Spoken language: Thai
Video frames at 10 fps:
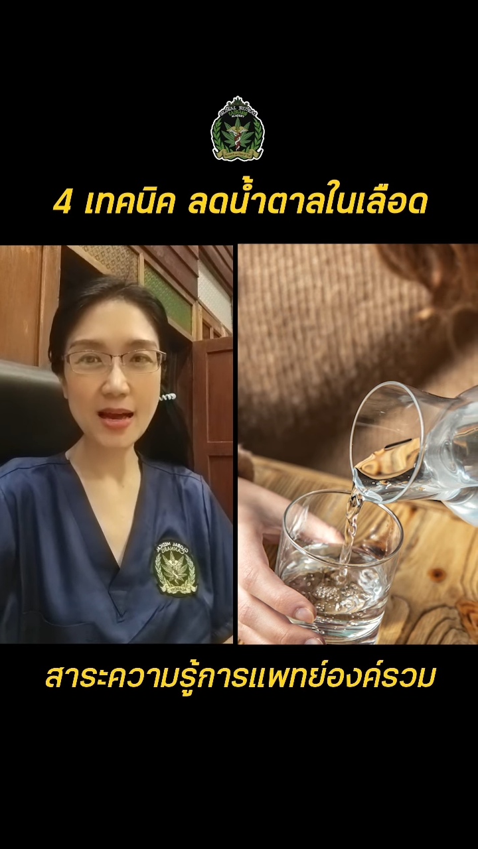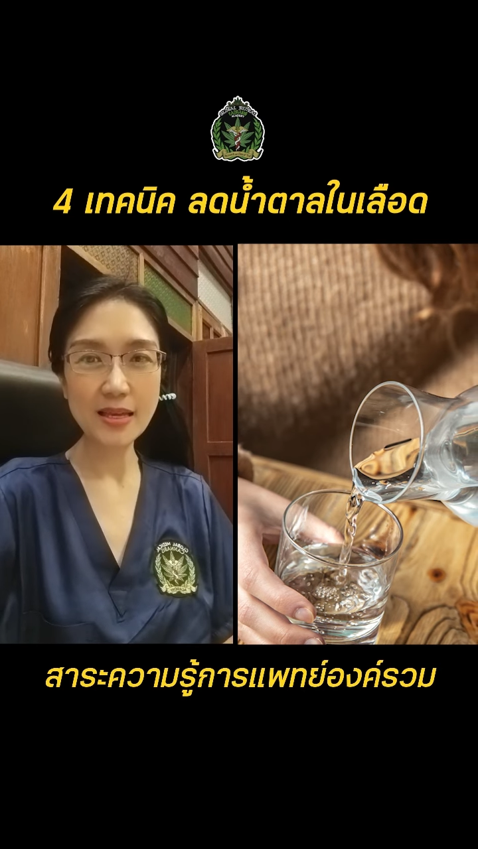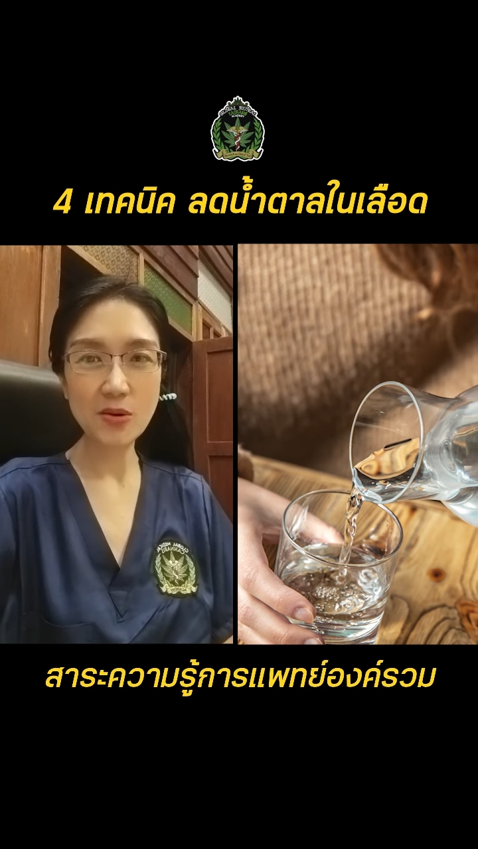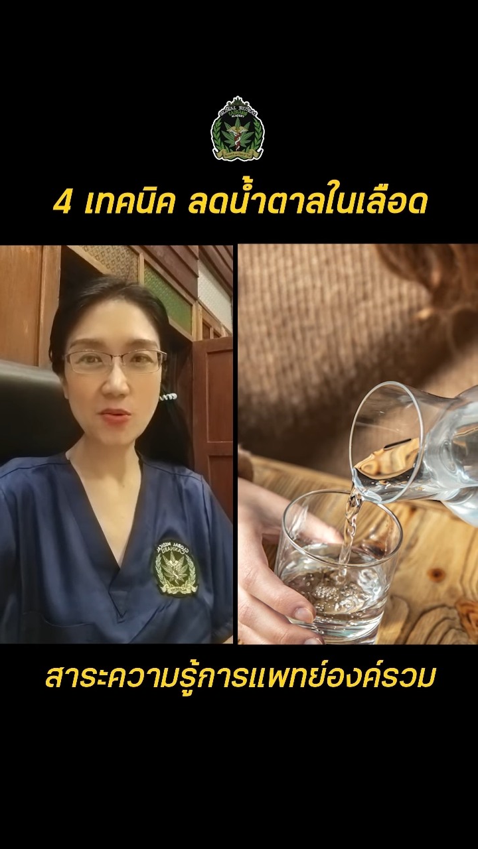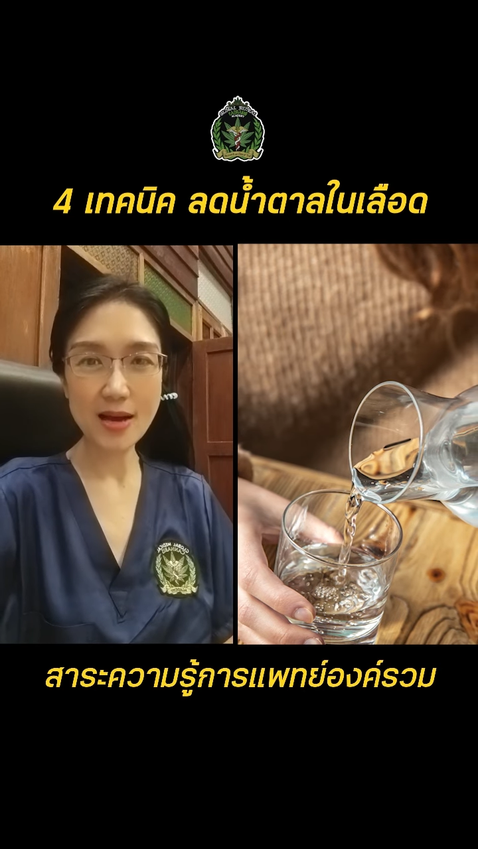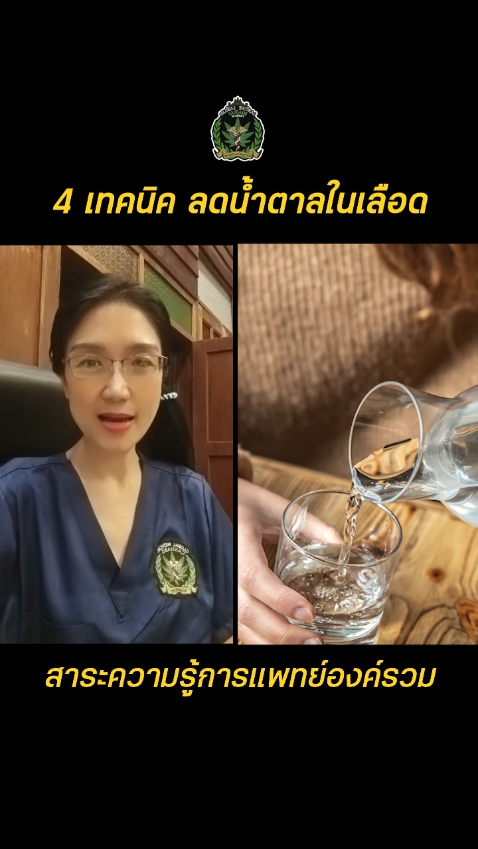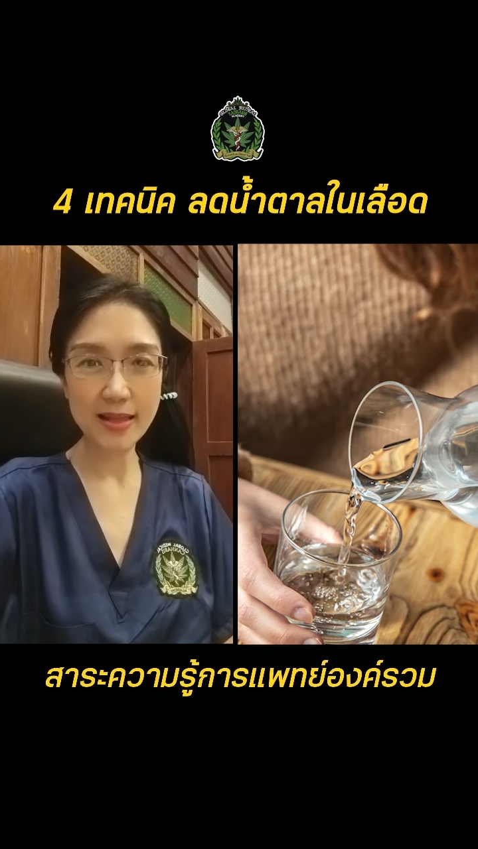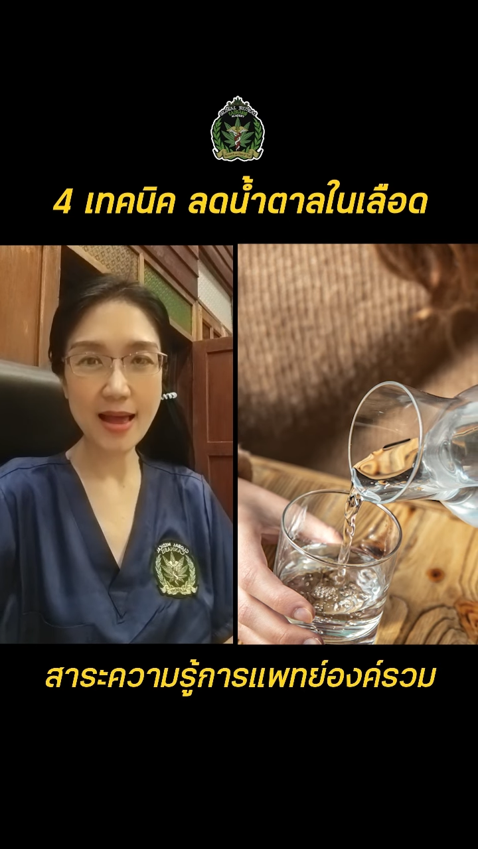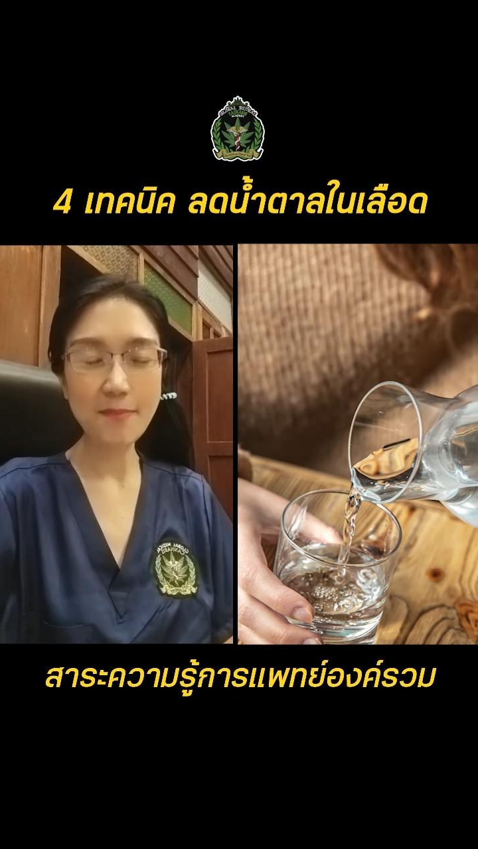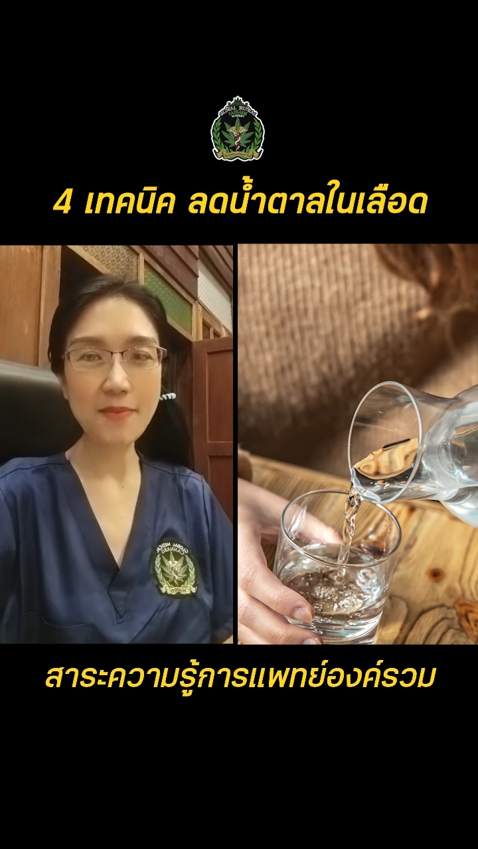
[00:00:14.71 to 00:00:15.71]
หิวกระหาย
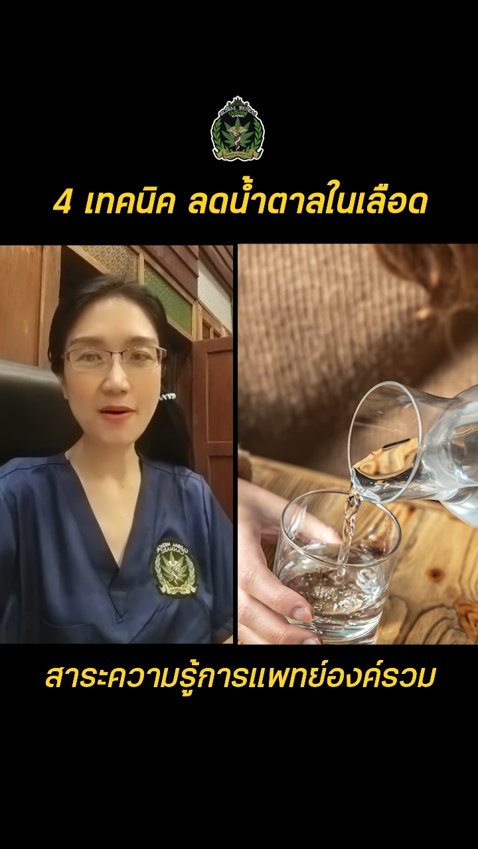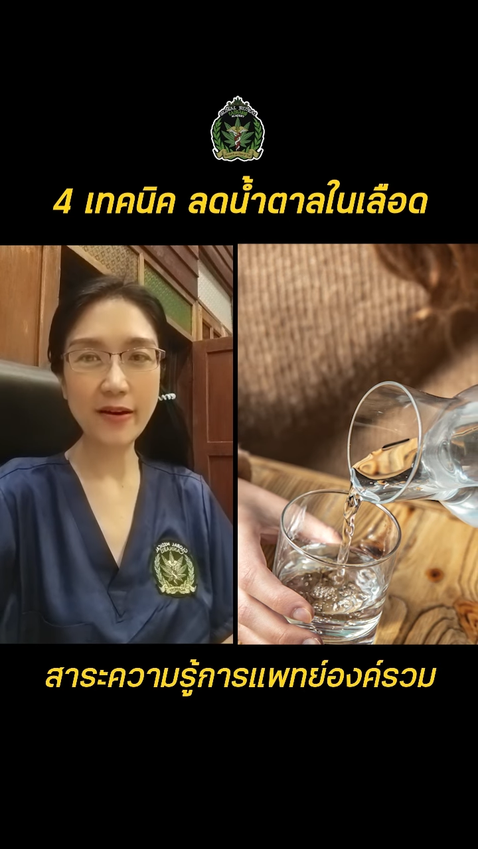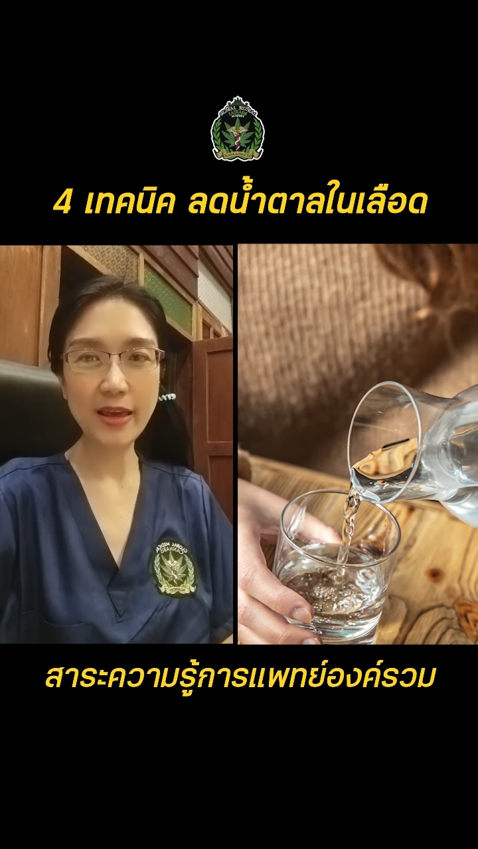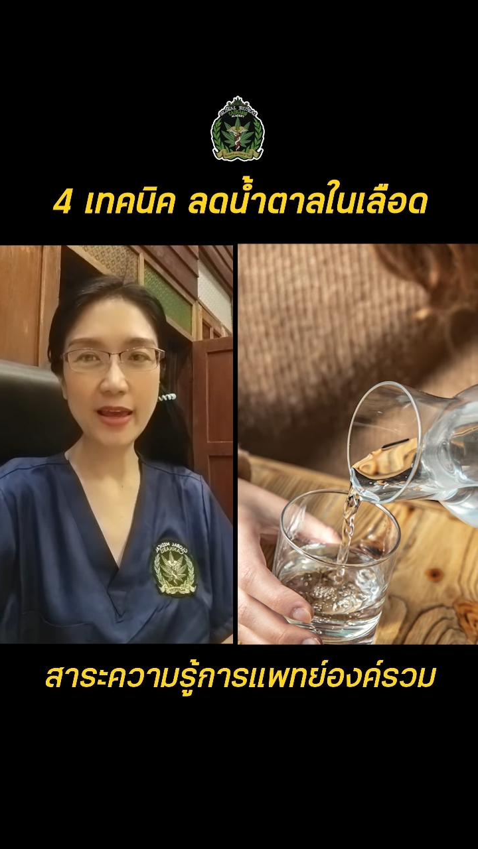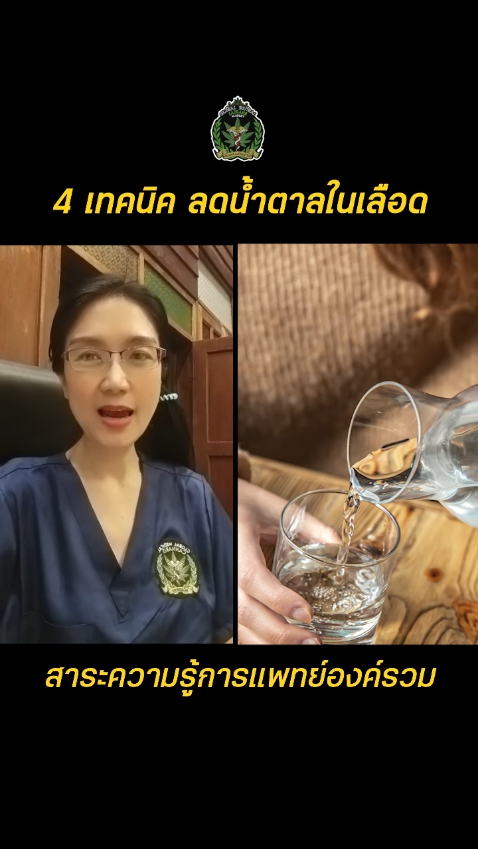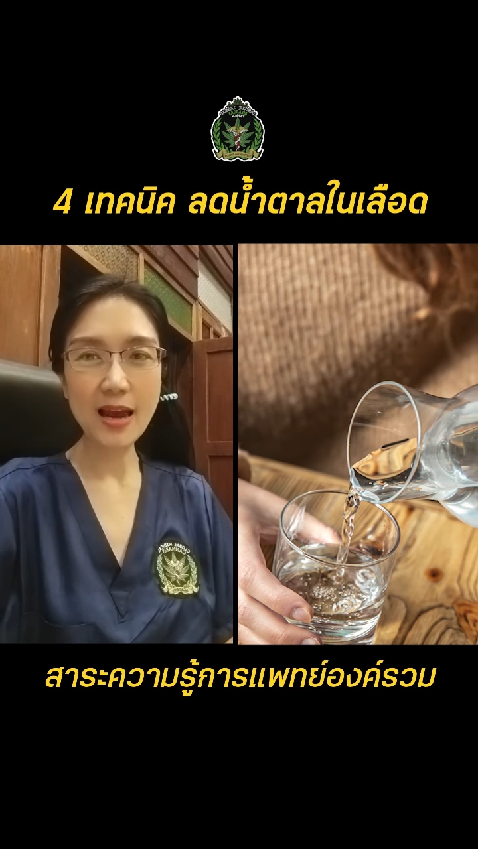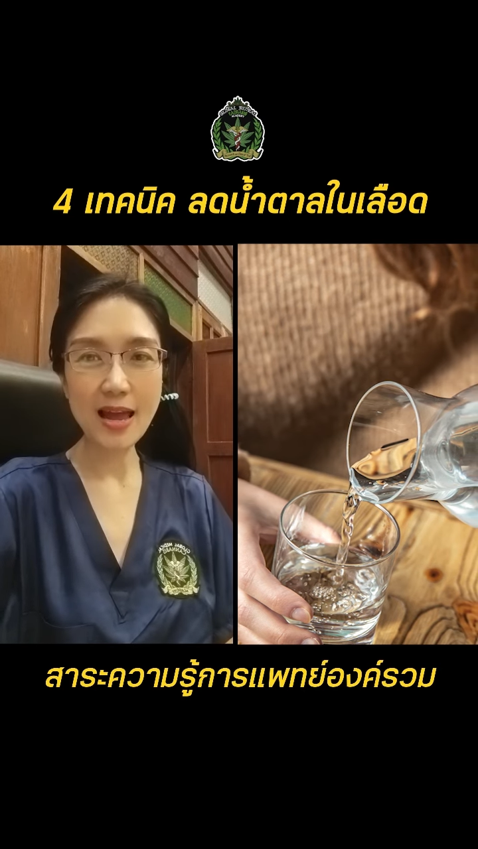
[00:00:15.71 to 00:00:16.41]
น้ำบ่อยๆ และ